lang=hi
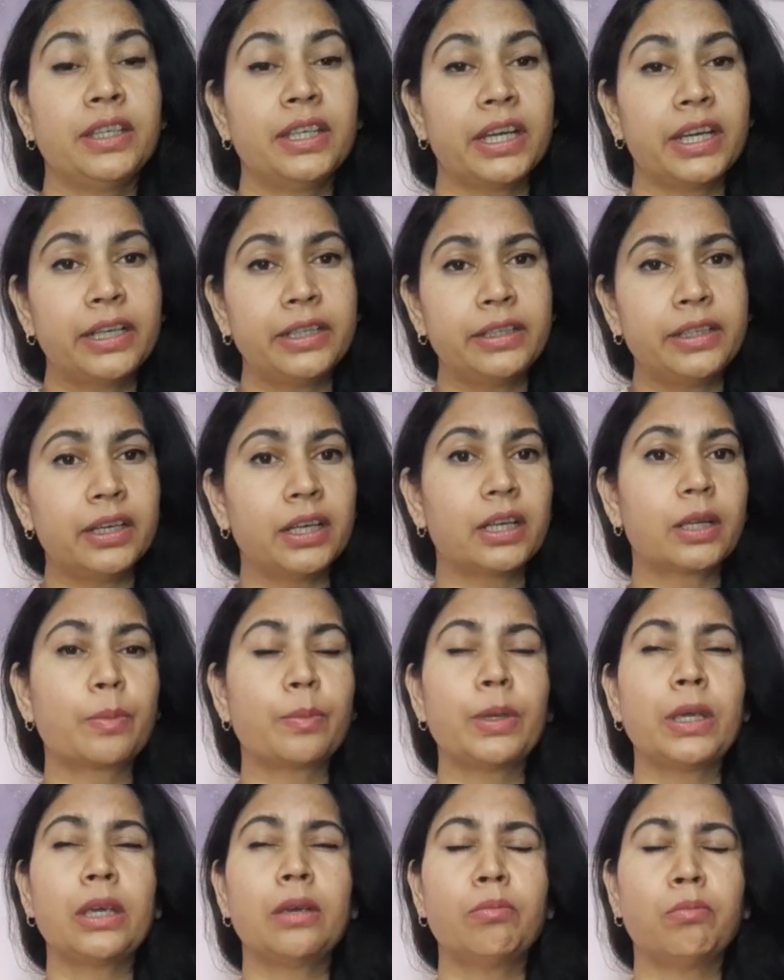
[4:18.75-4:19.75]
ये डर
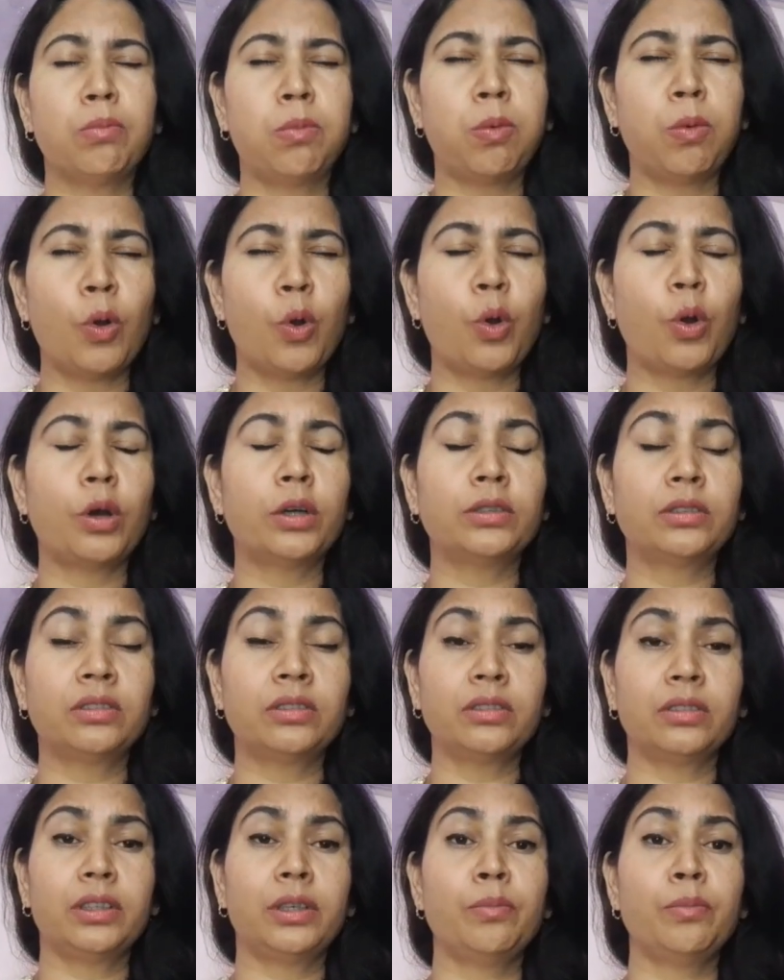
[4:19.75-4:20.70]
भी बहुत